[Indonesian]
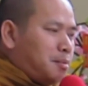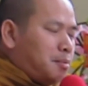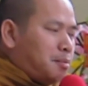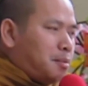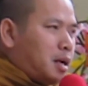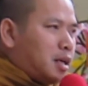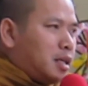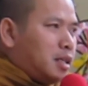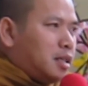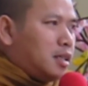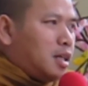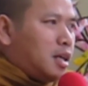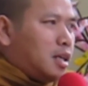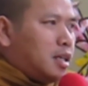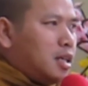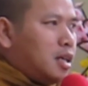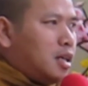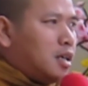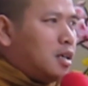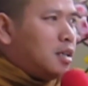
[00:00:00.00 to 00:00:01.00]
parita
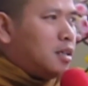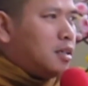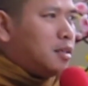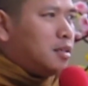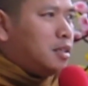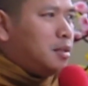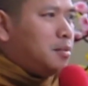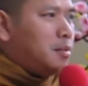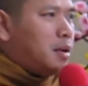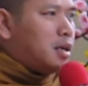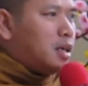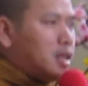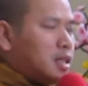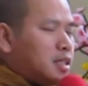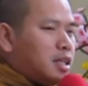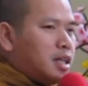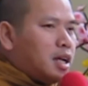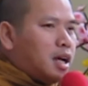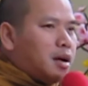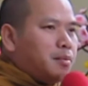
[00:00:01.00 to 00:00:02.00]
yang dimana
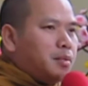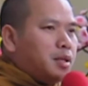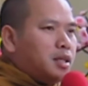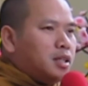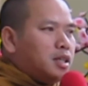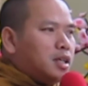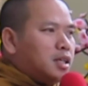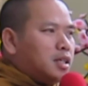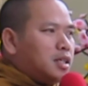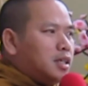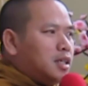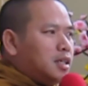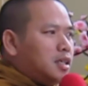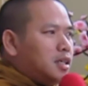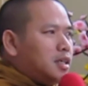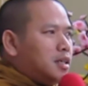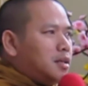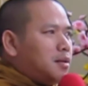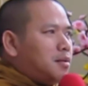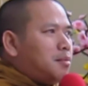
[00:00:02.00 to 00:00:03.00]
saya ambil
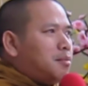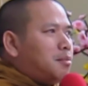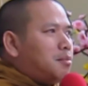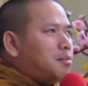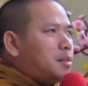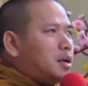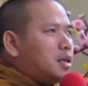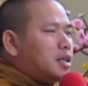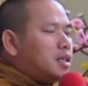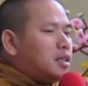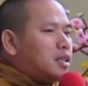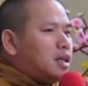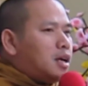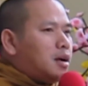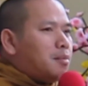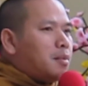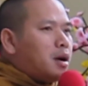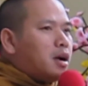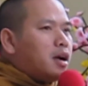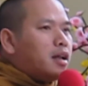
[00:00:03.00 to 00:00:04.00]
dari parita
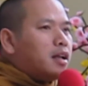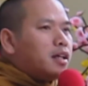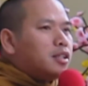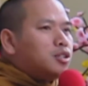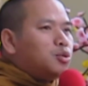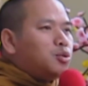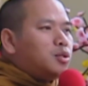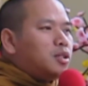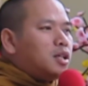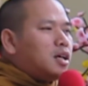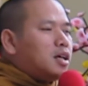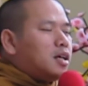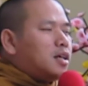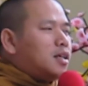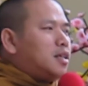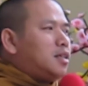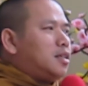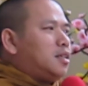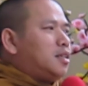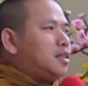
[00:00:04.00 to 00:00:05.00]
Manggala Sutta
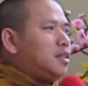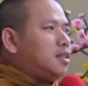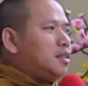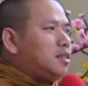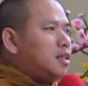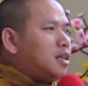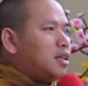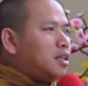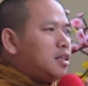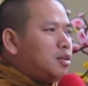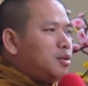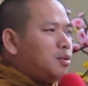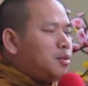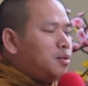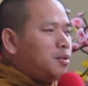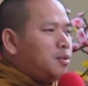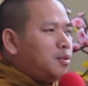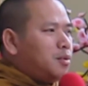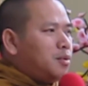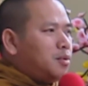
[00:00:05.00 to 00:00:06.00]

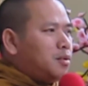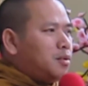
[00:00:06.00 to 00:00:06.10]
yaitu